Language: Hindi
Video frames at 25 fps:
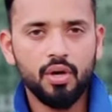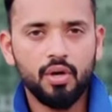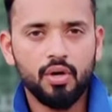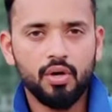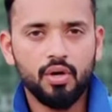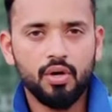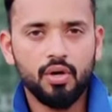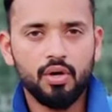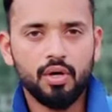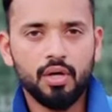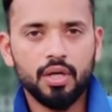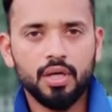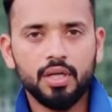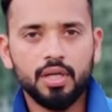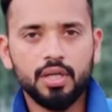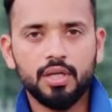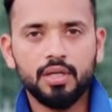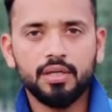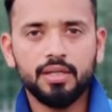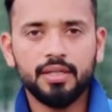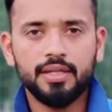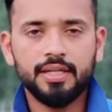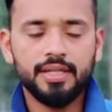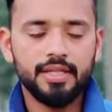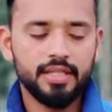और
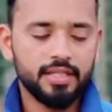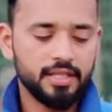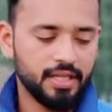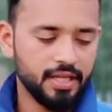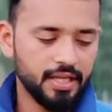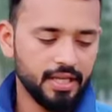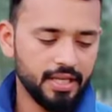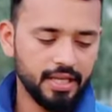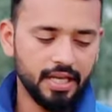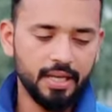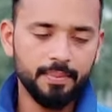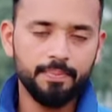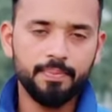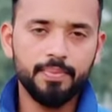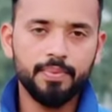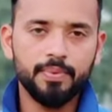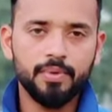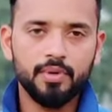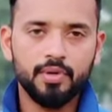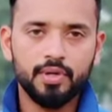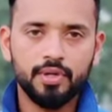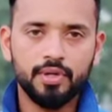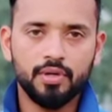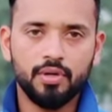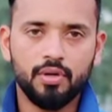इसकी ग्रिप
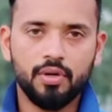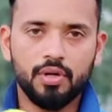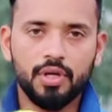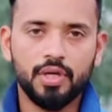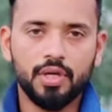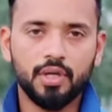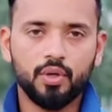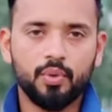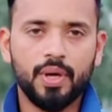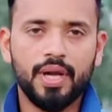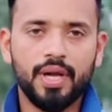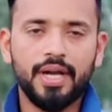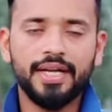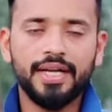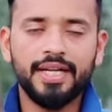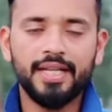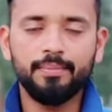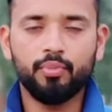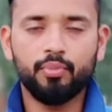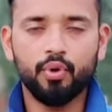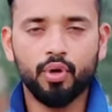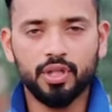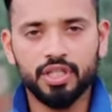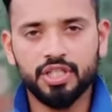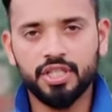और क्वालिटी
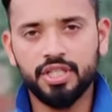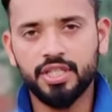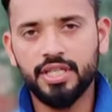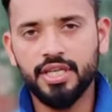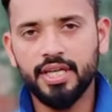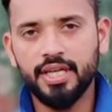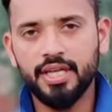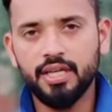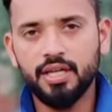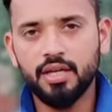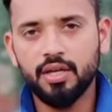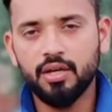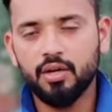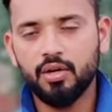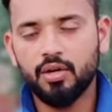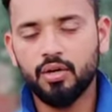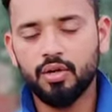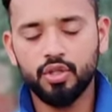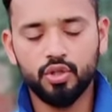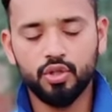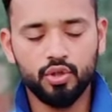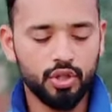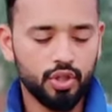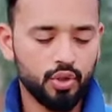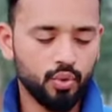बहुत अच्छी है
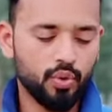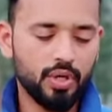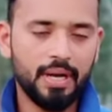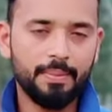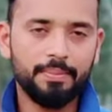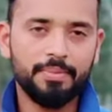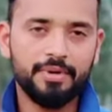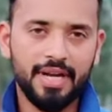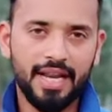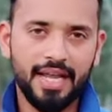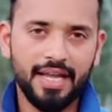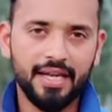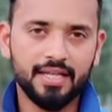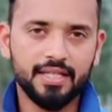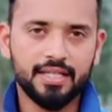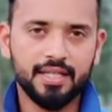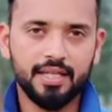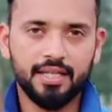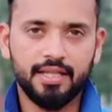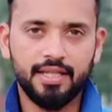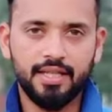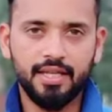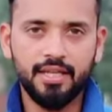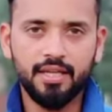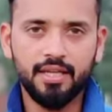और इसको ज़रूर आप ट्राई कर
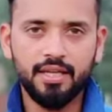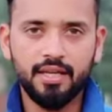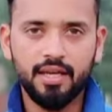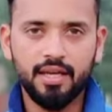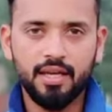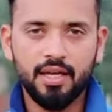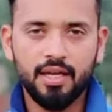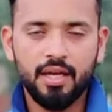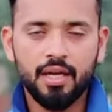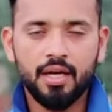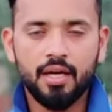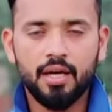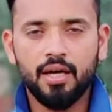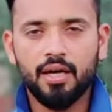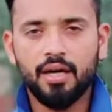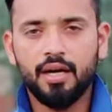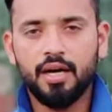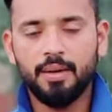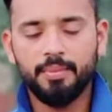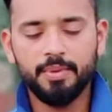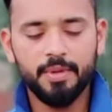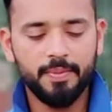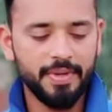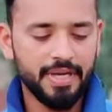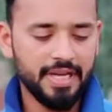सकते हैं
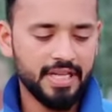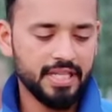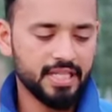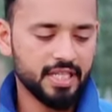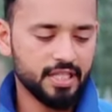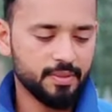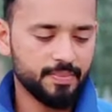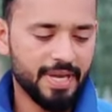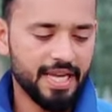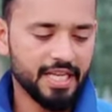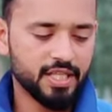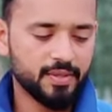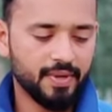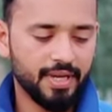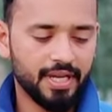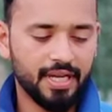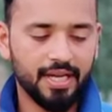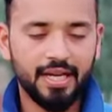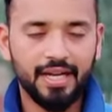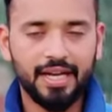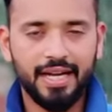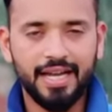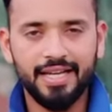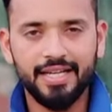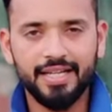अभी मैंने इसके स्पाइक्स वगैरह
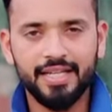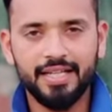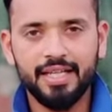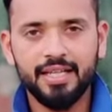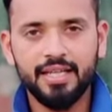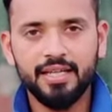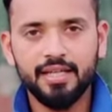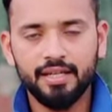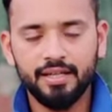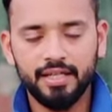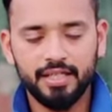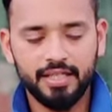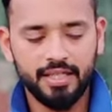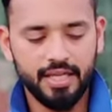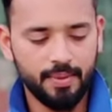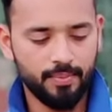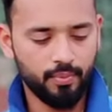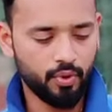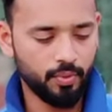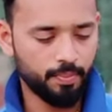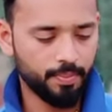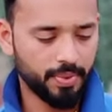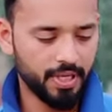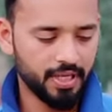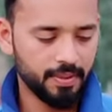लगाई नहीं है इसके
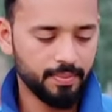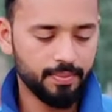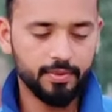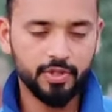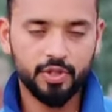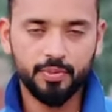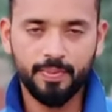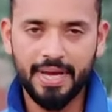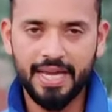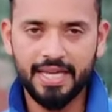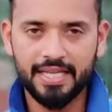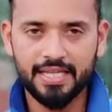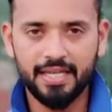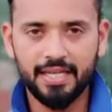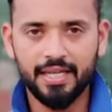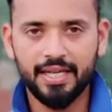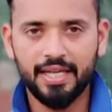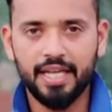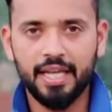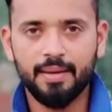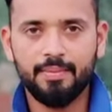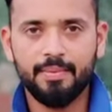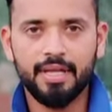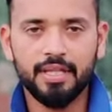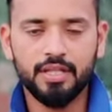प्रॉपर स्पाइक्स
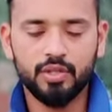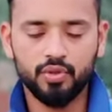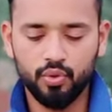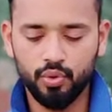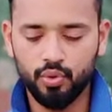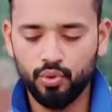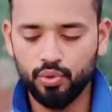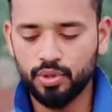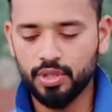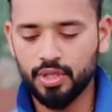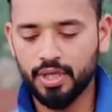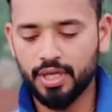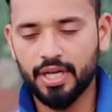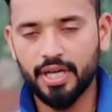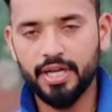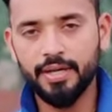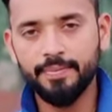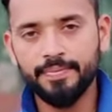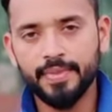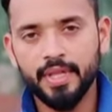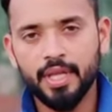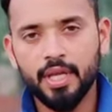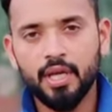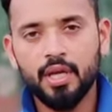लगने के बाद इसको यूज़ करना है